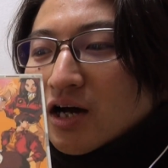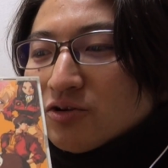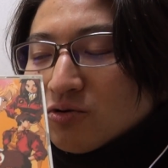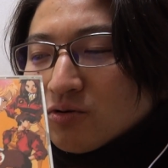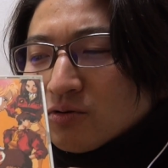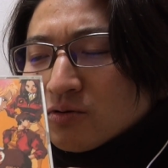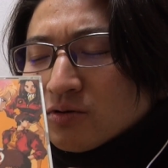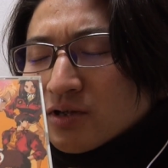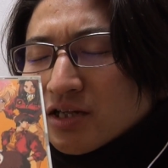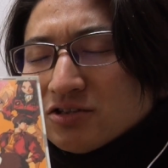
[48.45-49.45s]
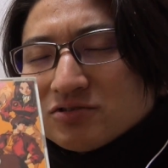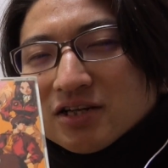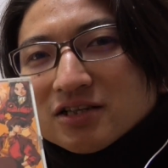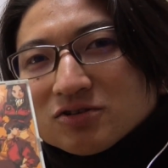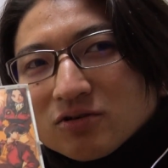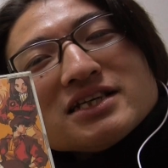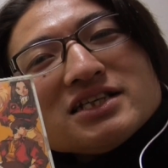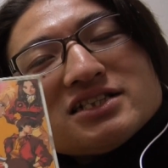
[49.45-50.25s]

あの何て言ったらいいの